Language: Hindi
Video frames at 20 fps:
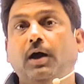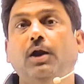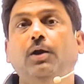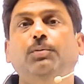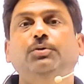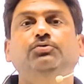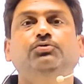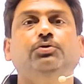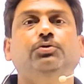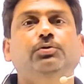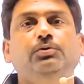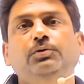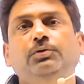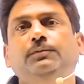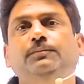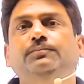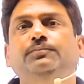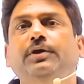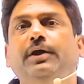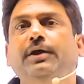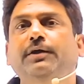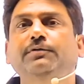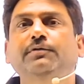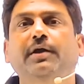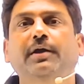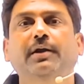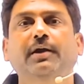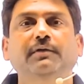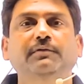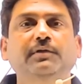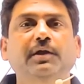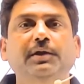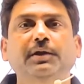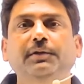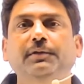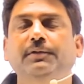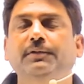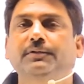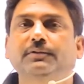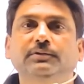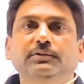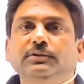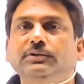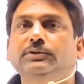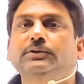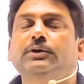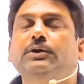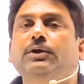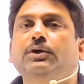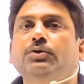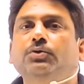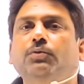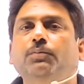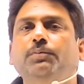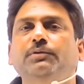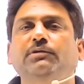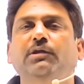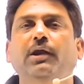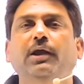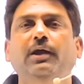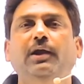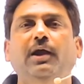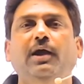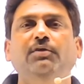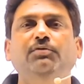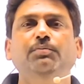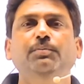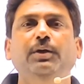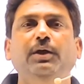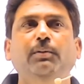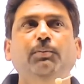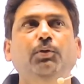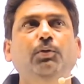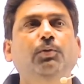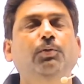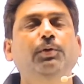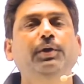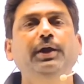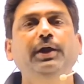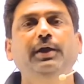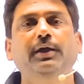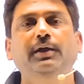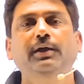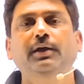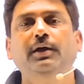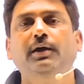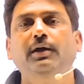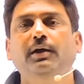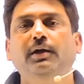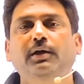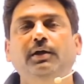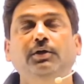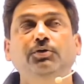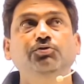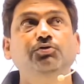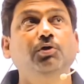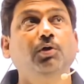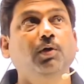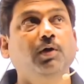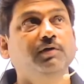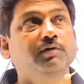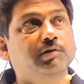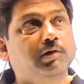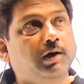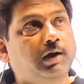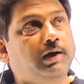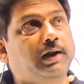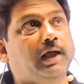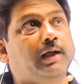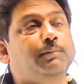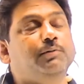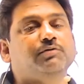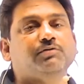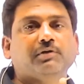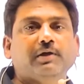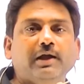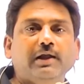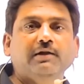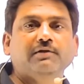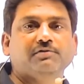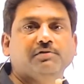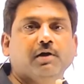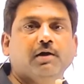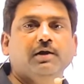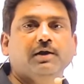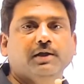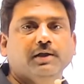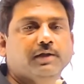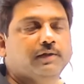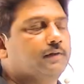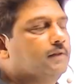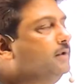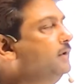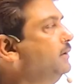हेलो बच्चों जय हिंद जय राजधानी तो पिछले क्लास में हम लोगों ने जियोलॉजिकल टाइम स्केल स्टार्ट किया